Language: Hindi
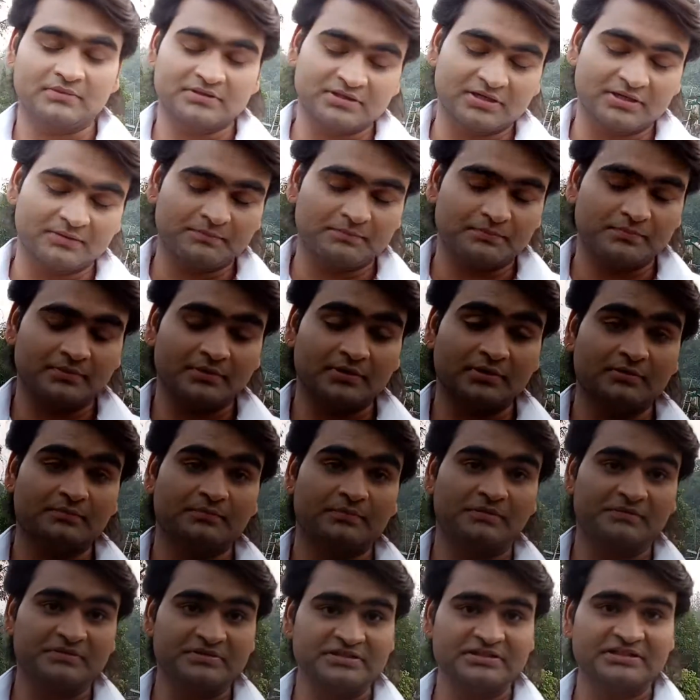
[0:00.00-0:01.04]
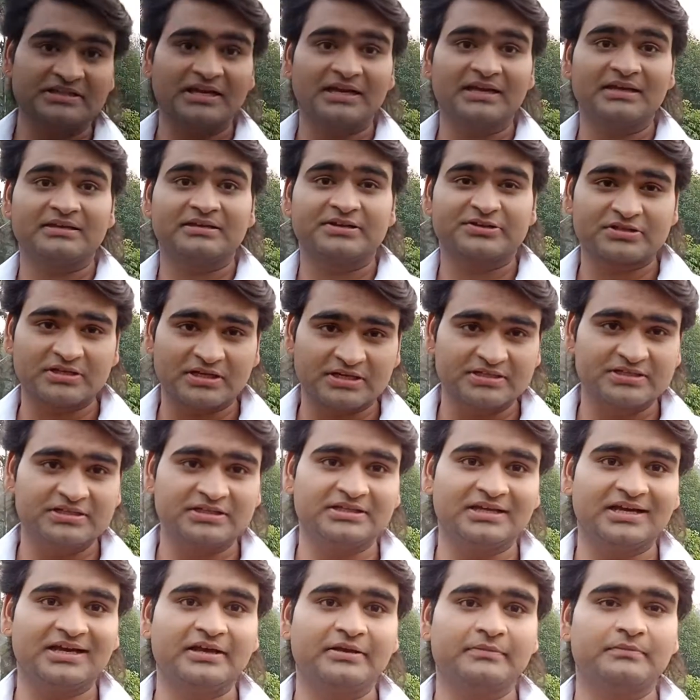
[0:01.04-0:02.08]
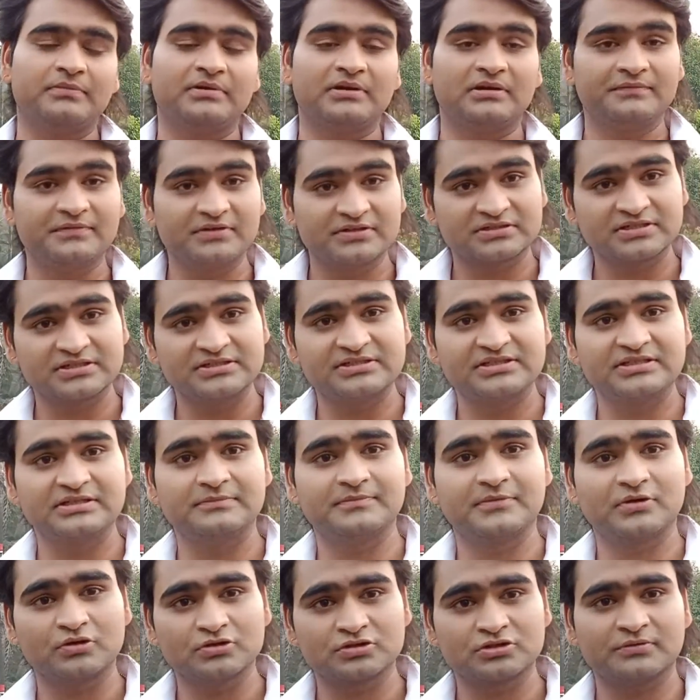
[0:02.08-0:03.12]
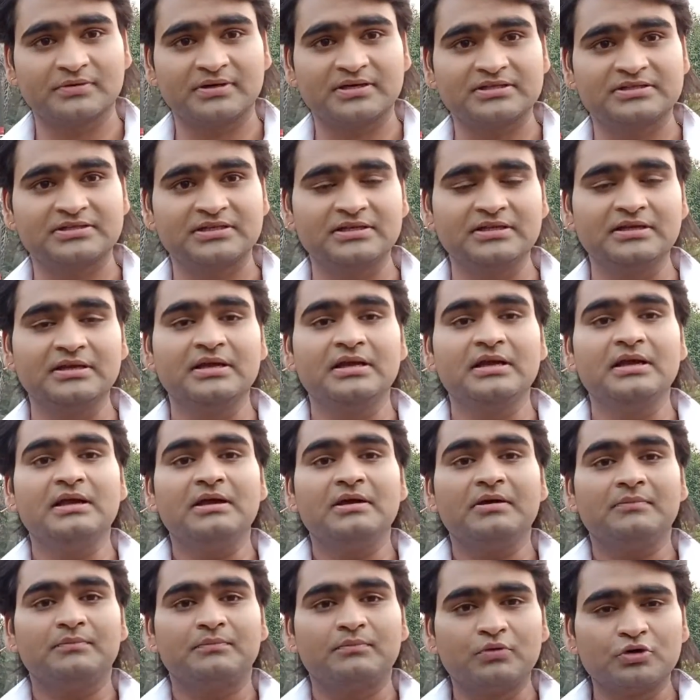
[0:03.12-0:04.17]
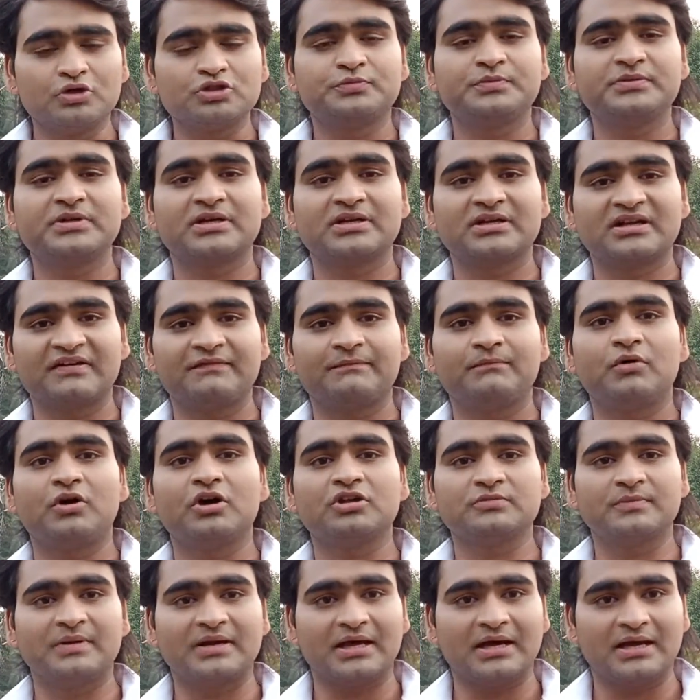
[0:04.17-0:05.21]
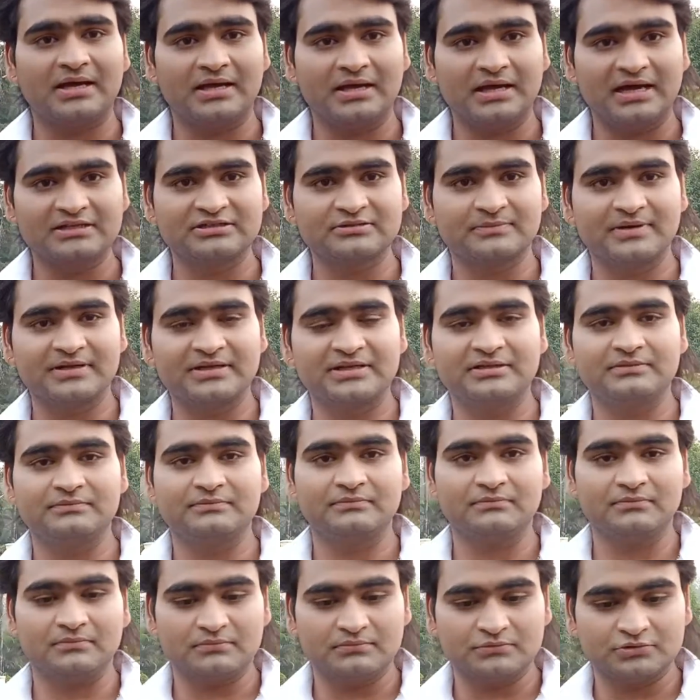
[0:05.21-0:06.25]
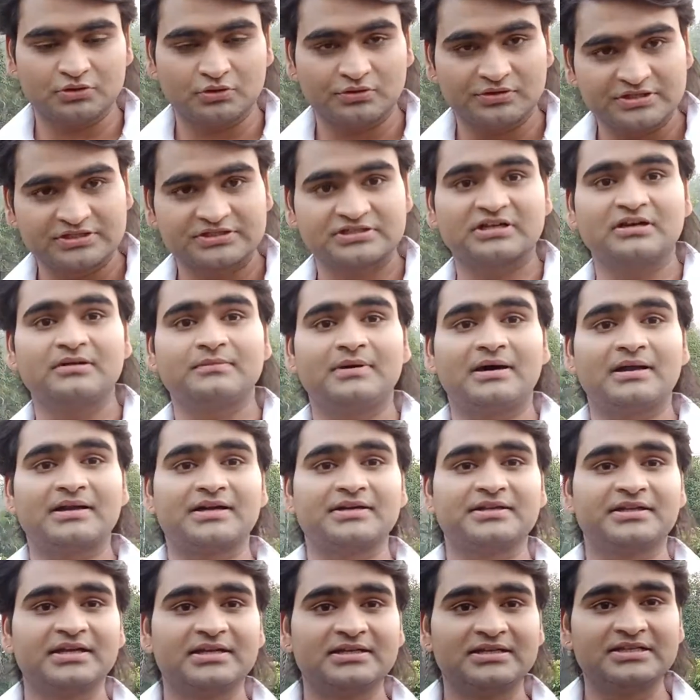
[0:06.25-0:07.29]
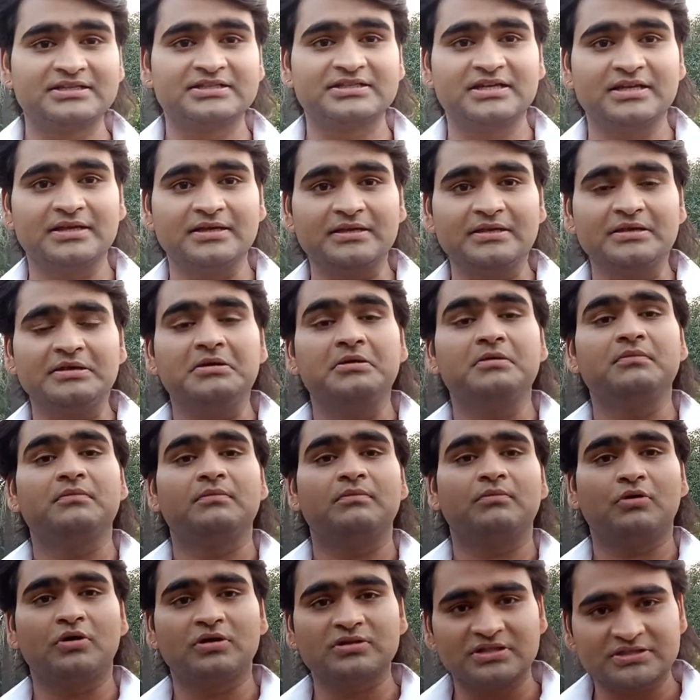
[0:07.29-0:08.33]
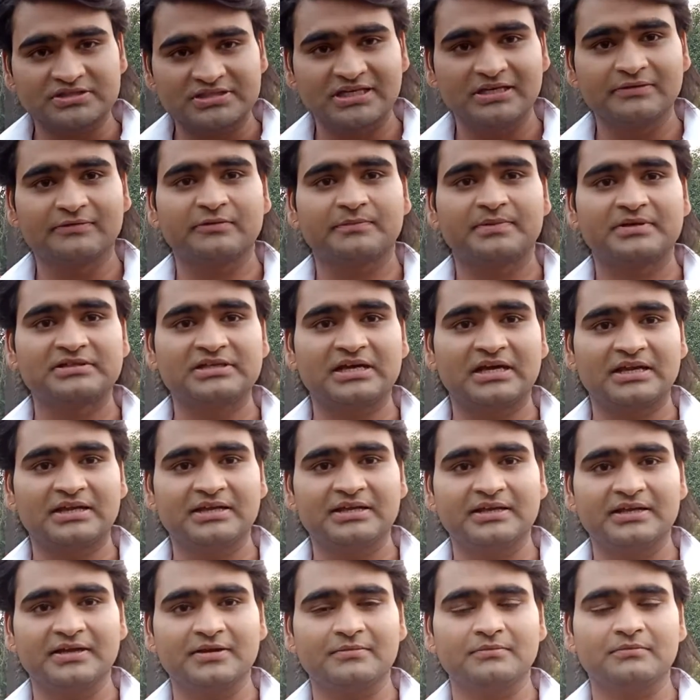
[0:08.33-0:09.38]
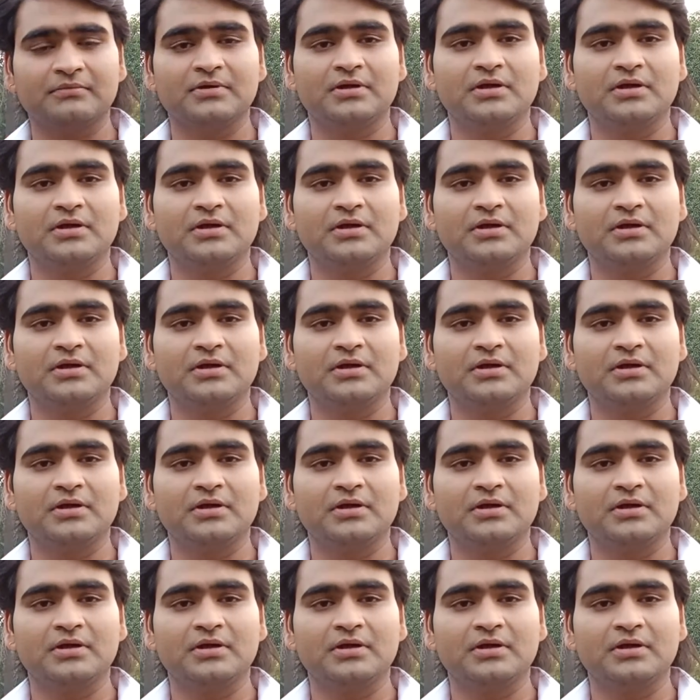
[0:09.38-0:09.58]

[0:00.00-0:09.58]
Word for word: मतलब पवन जी आए खेसारी जी आए रवि किशन जी मनोज तिवारी जी भोजपुरी का ग्राफ बहुत बड़ा है आज हमारी जो डिजिटल मार्केट देख लीजिए बहुत अच्छी लेवल पर जा रही है